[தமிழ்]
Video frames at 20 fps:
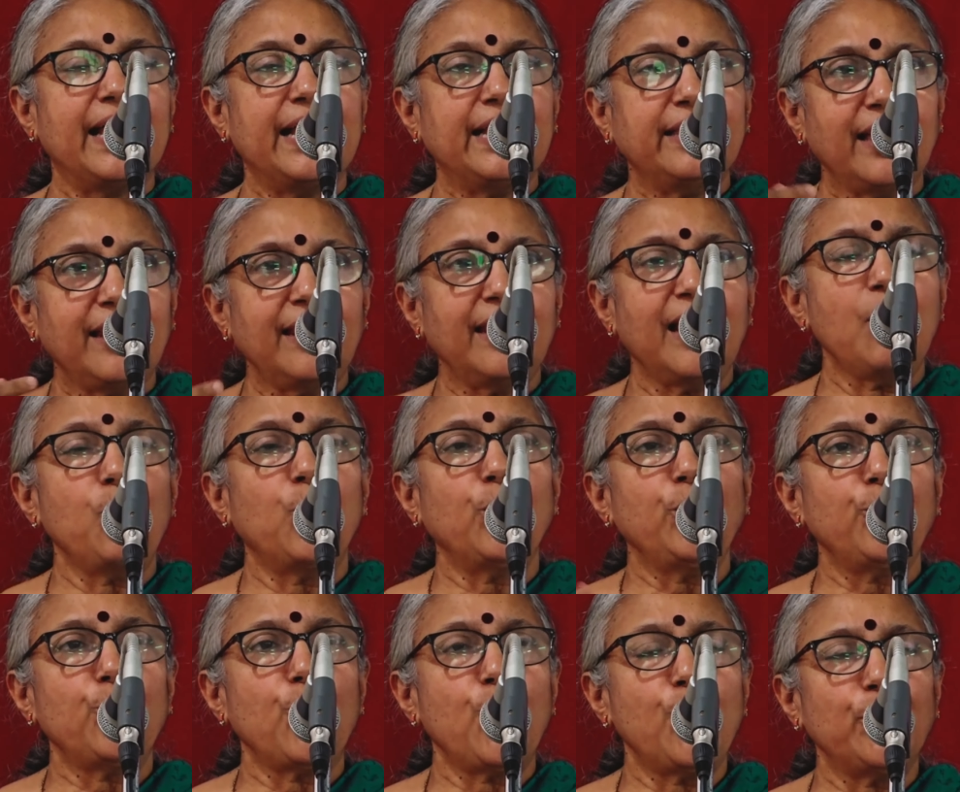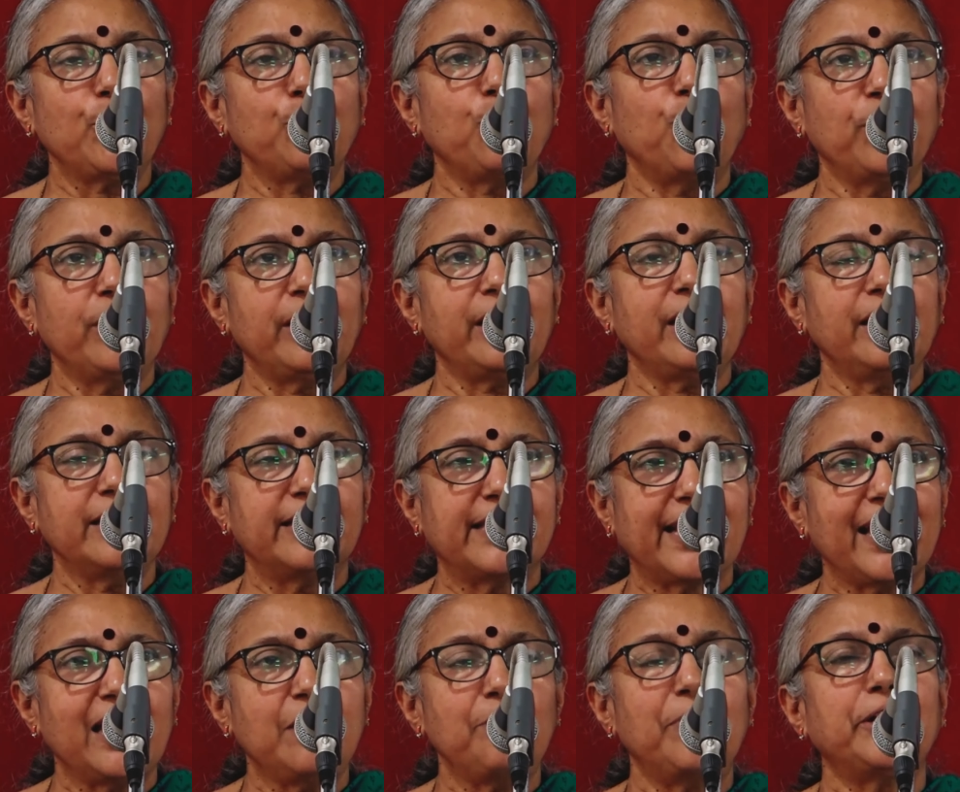இதெல்லாம் ஒன்றோடு ஒன்று
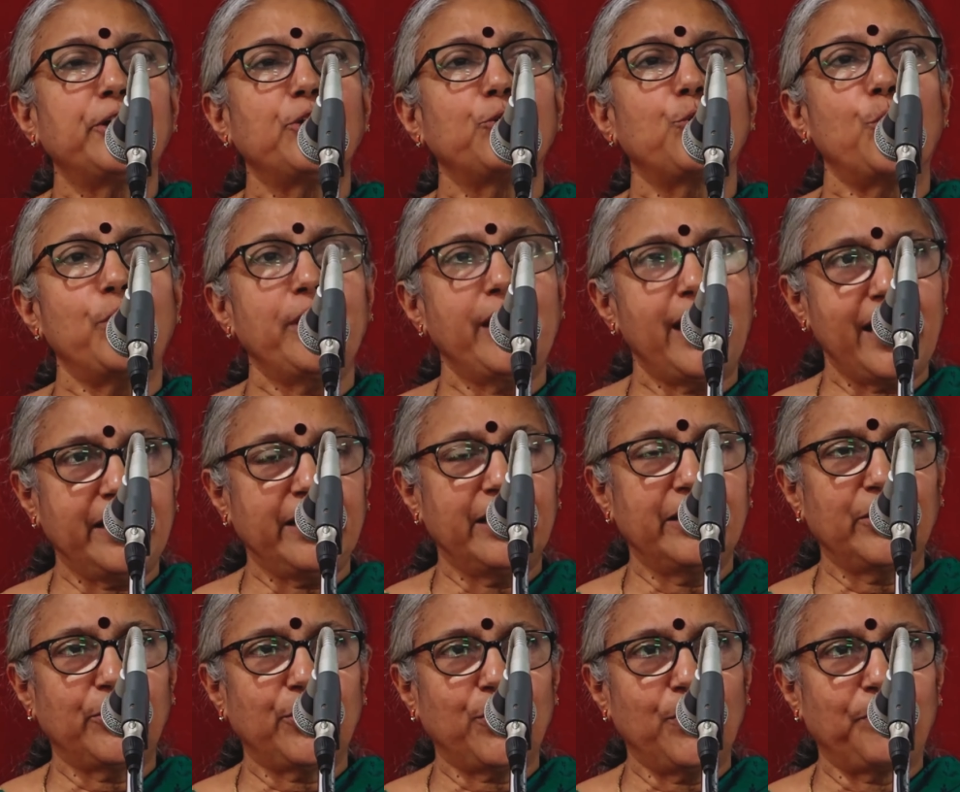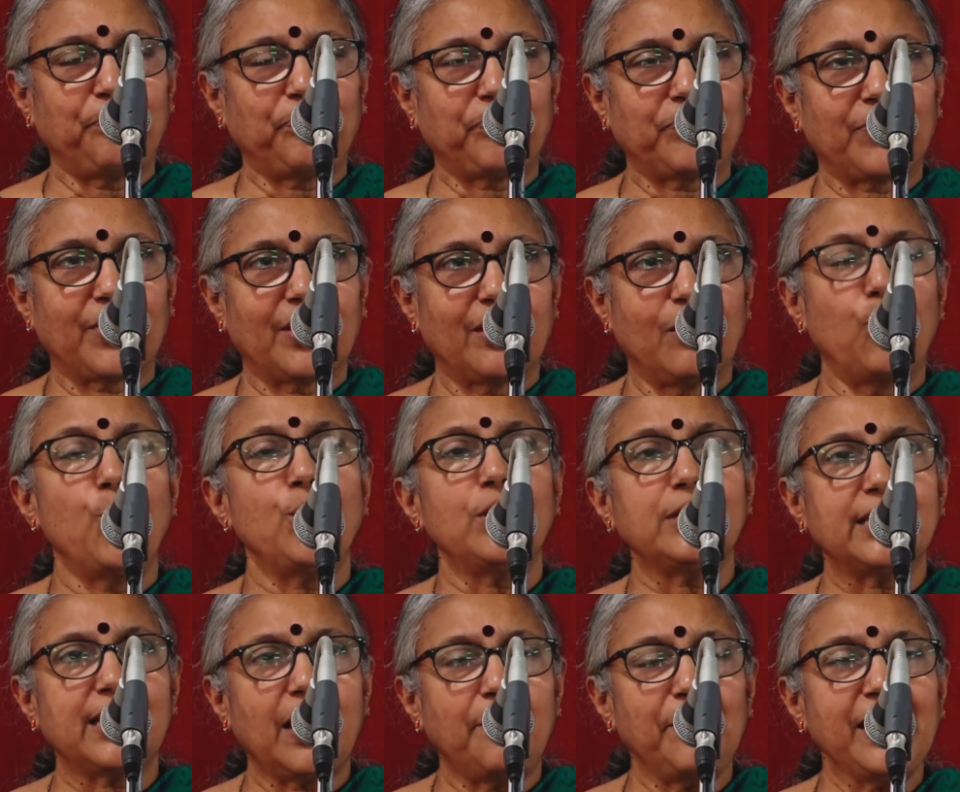செயல்பட்டு கொண்டே இருக்கும் ஒரு
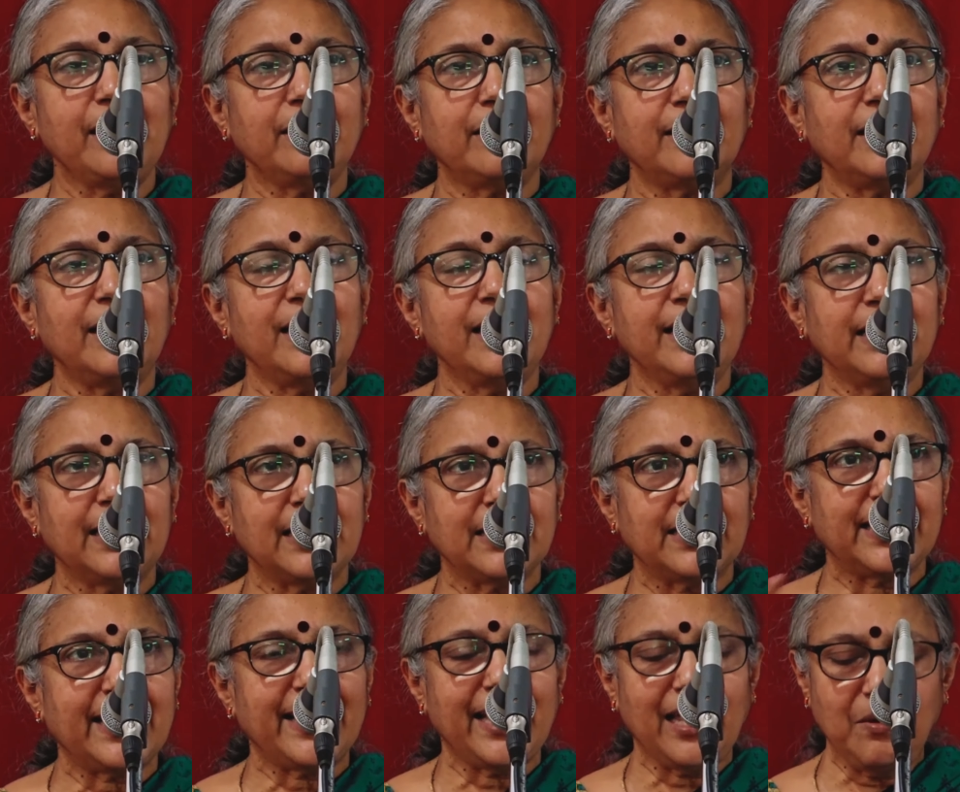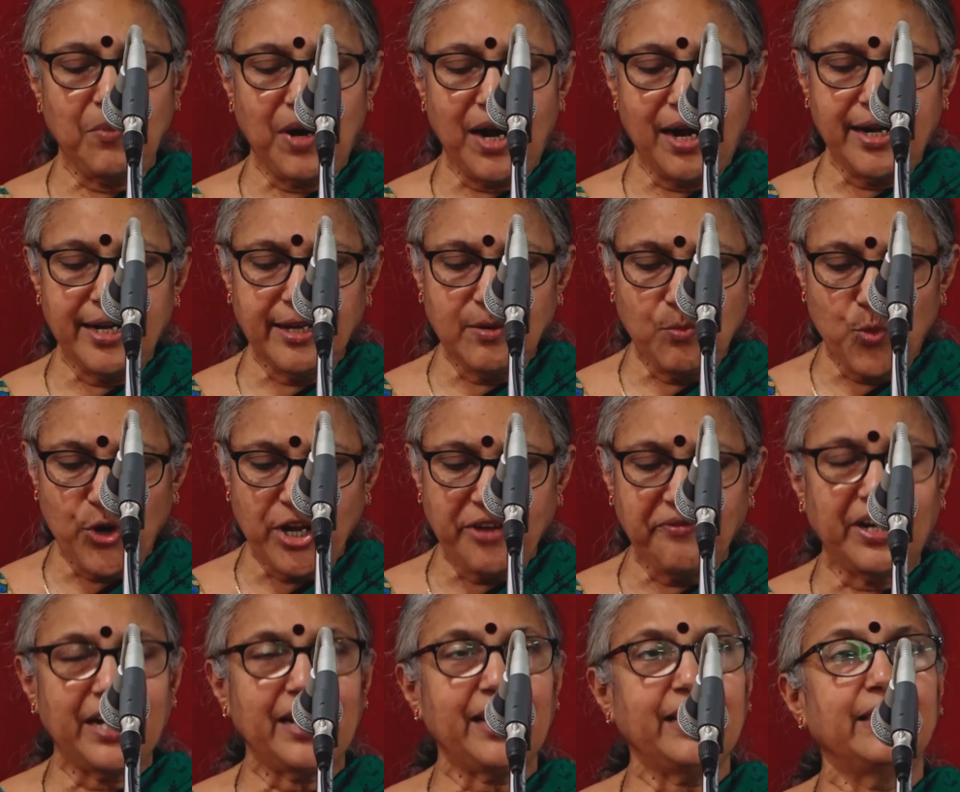சமயத்துல இந்த செயல்பாடு
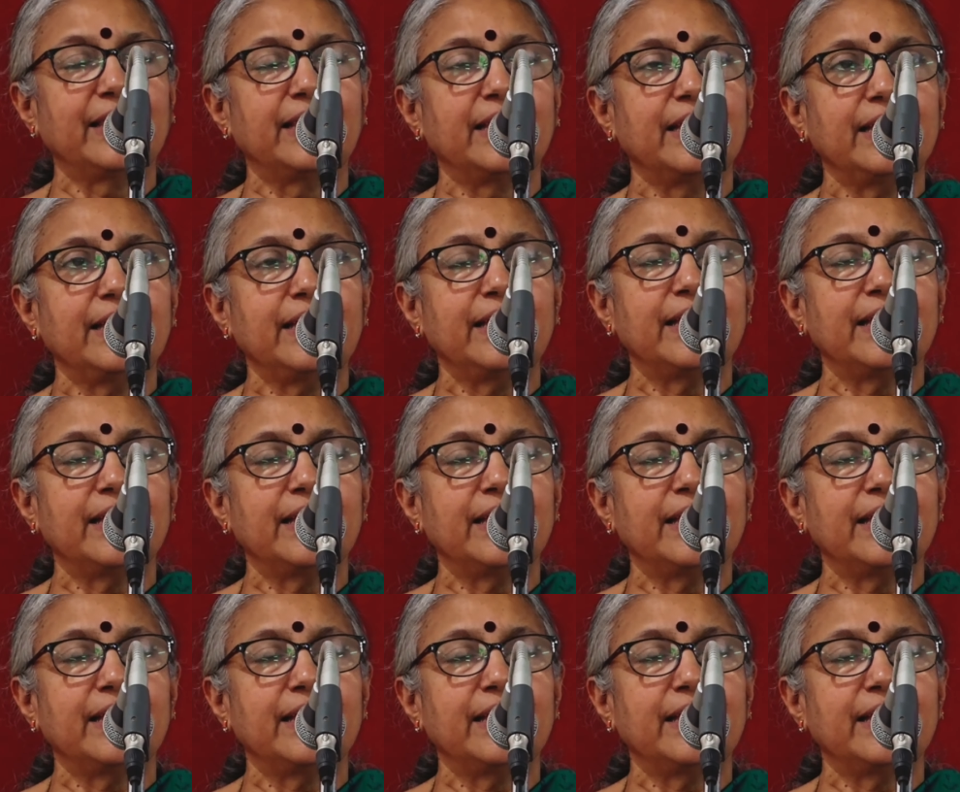முடிவடைந்து